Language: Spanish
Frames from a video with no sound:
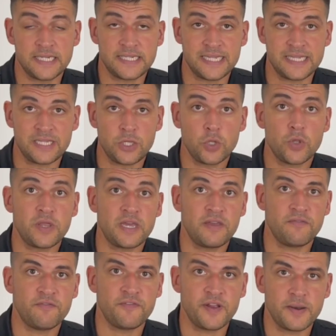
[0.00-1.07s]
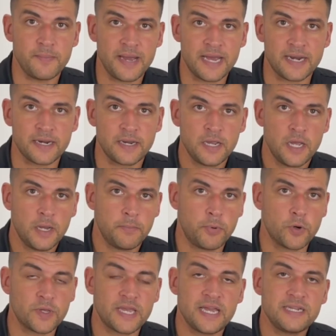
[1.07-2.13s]
el sentido de enfermar.
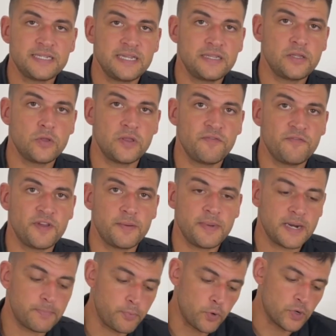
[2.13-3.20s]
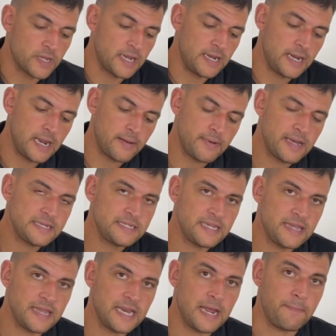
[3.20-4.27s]
¿Por qué el sentido de enfermar? Porque en la
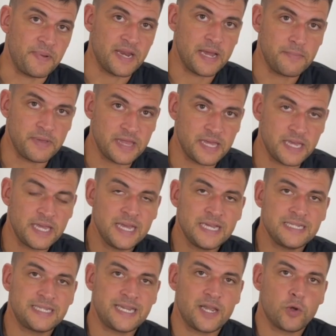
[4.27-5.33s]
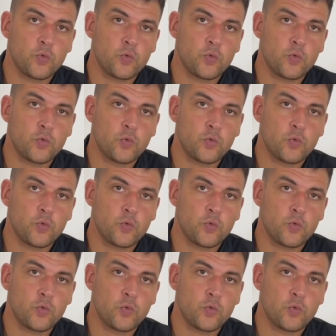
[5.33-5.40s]
base de la pirámide se